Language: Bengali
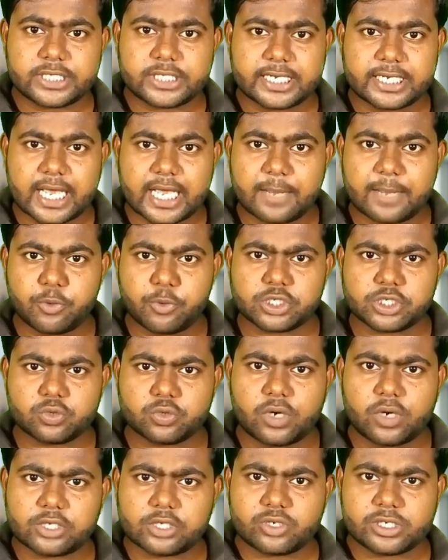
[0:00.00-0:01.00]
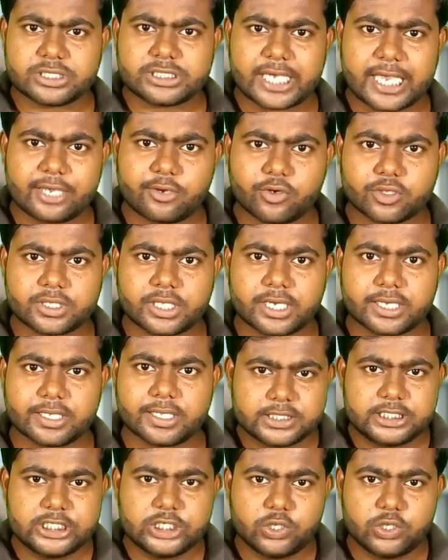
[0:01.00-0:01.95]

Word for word: সেই টাকা পয়সাগুলো আসলে যায় কোথায়